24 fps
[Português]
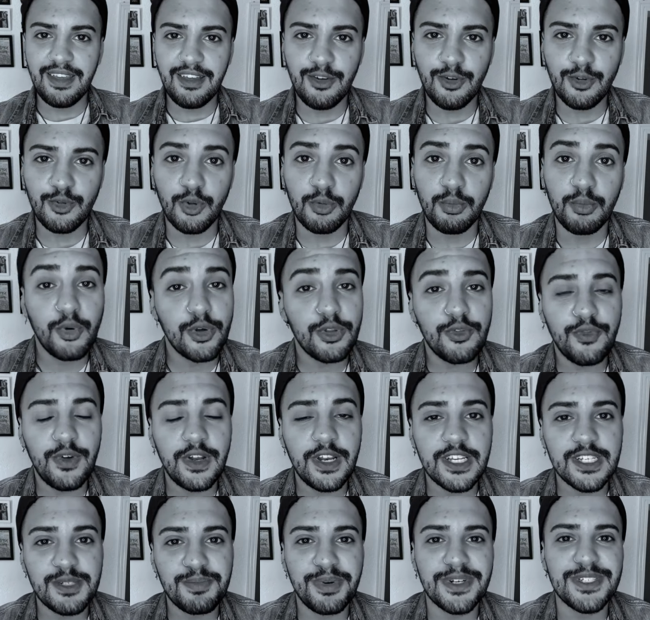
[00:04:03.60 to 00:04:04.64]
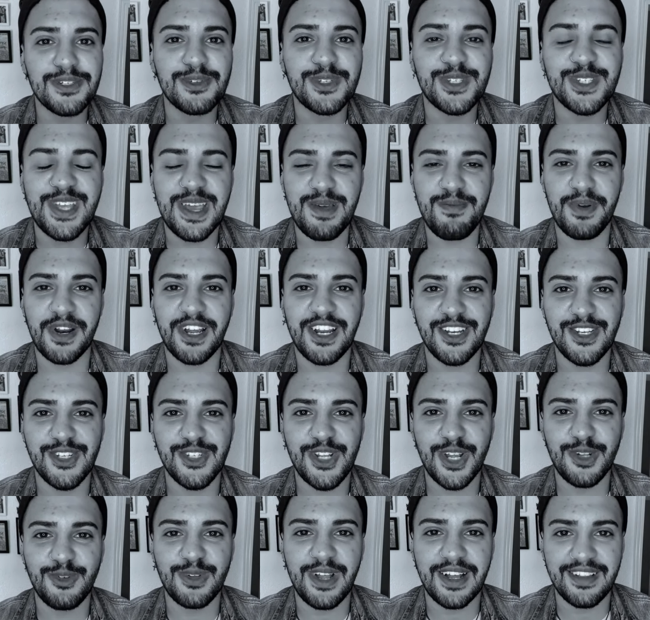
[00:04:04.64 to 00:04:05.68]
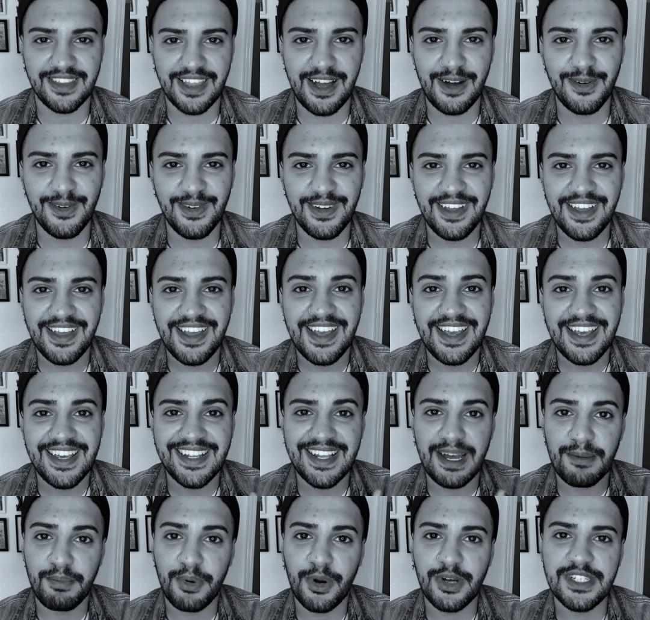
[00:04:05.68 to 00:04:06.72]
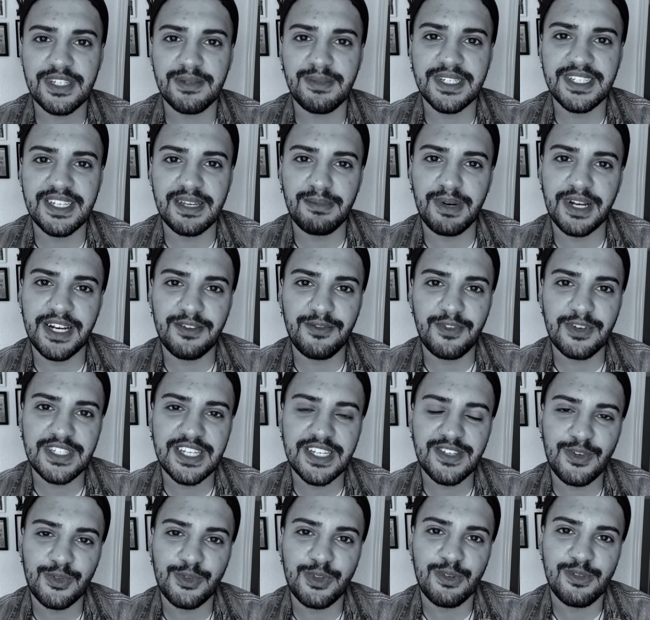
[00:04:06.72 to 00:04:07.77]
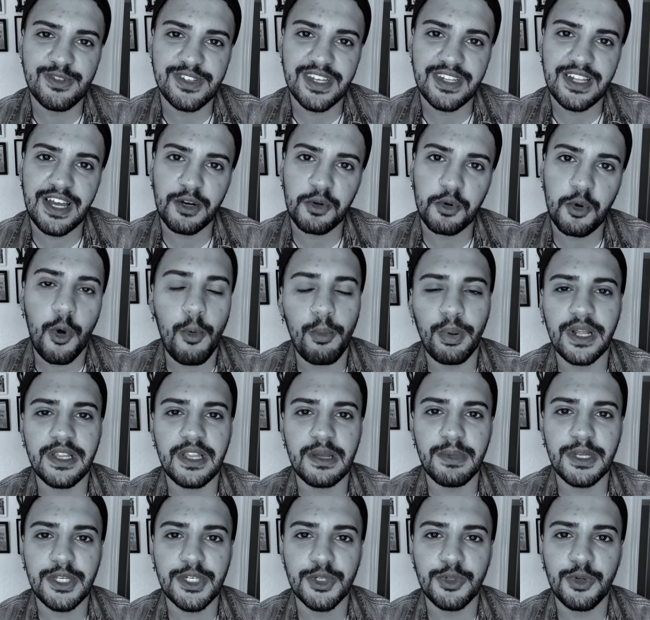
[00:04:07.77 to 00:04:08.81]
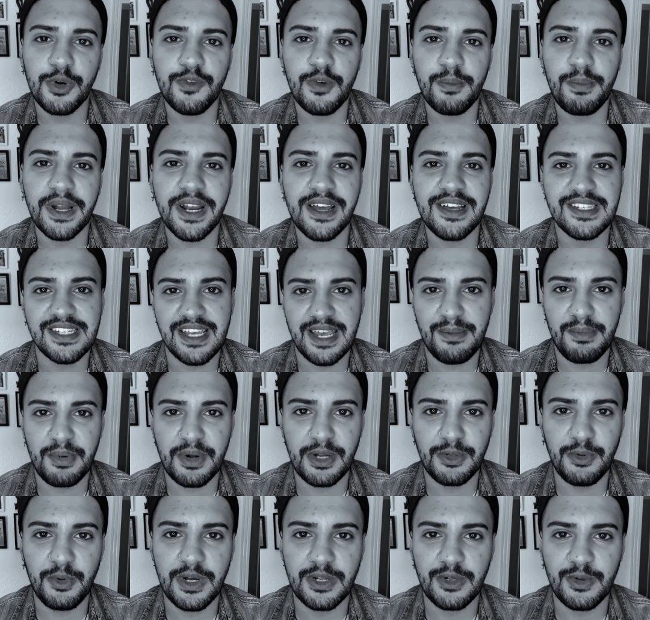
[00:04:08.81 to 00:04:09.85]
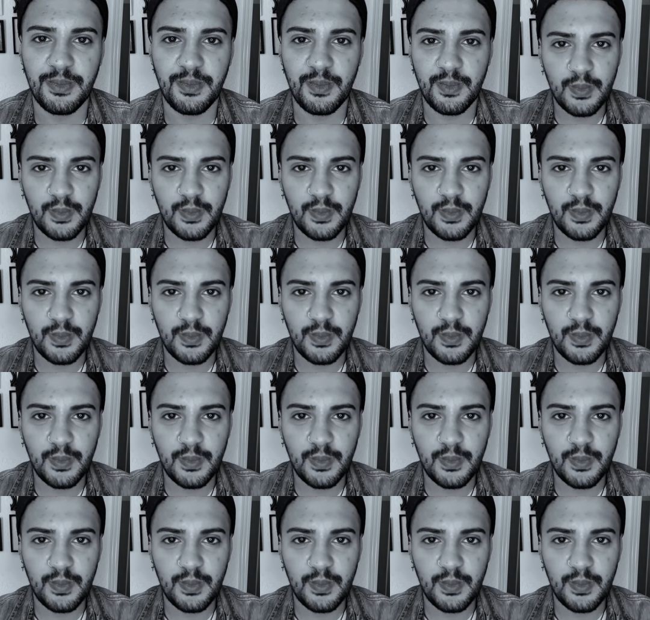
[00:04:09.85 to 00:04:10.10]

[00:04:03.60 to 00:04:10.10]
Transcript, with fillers: Eu tô muito feliz, pois eu sempre acreditei no Natal e na próxima semana vocês vão ter um cenário completamente novo para essa época do ano.